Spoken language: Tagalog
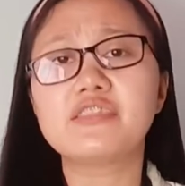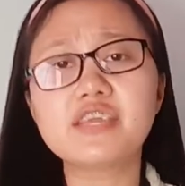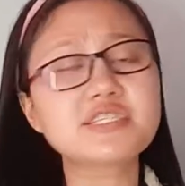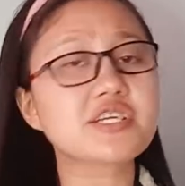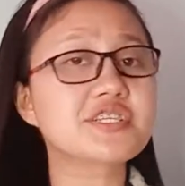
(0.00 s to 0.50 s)

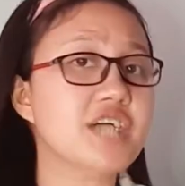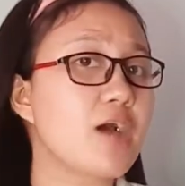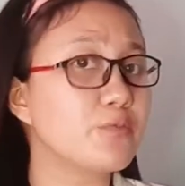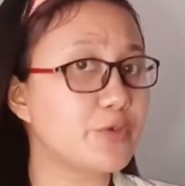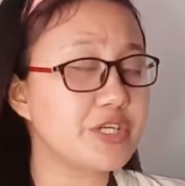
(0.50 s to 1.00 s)
These are
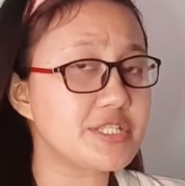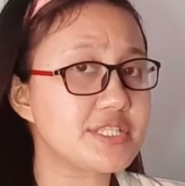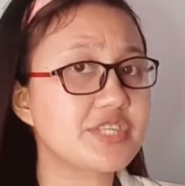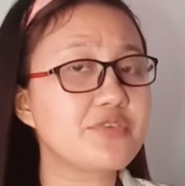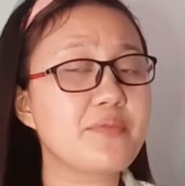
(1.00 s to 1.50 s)
some
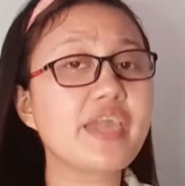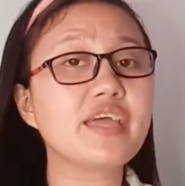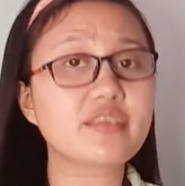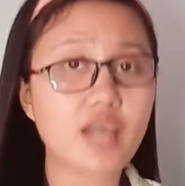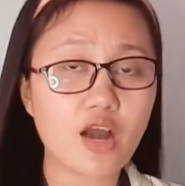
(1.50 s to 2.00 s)
words that you may
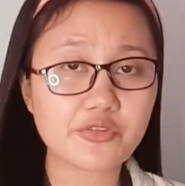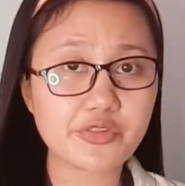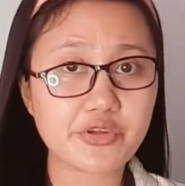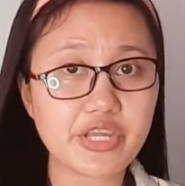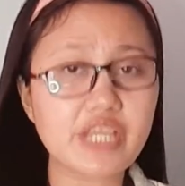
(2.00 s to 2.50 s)

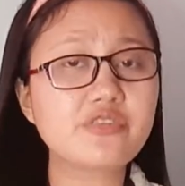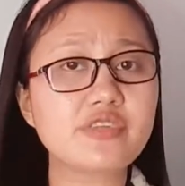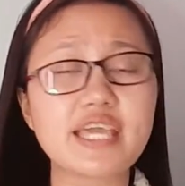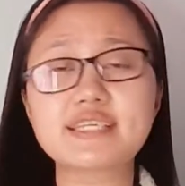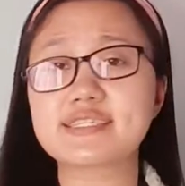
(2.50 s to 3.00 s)
encounter in
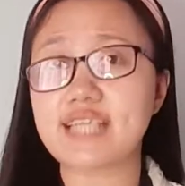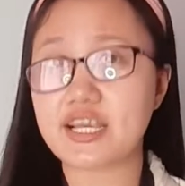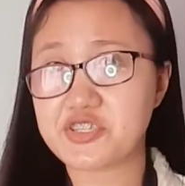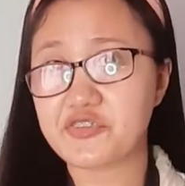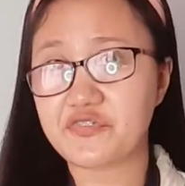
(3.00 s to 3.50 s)
today's
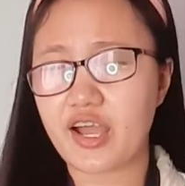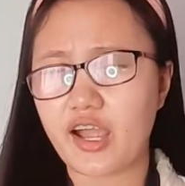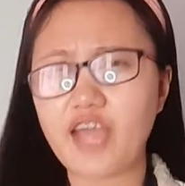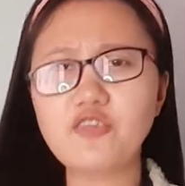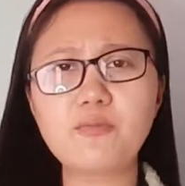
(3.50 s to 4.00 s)
lesson
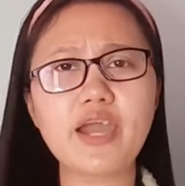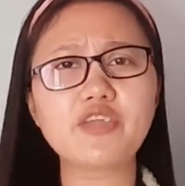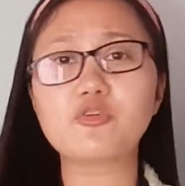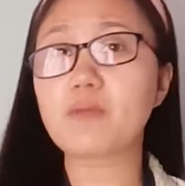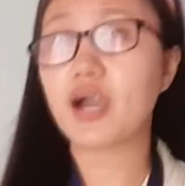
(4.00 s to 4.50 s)
vlog. Ano
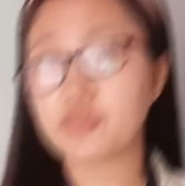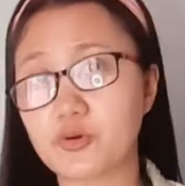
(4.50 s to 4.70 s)
ba itong mga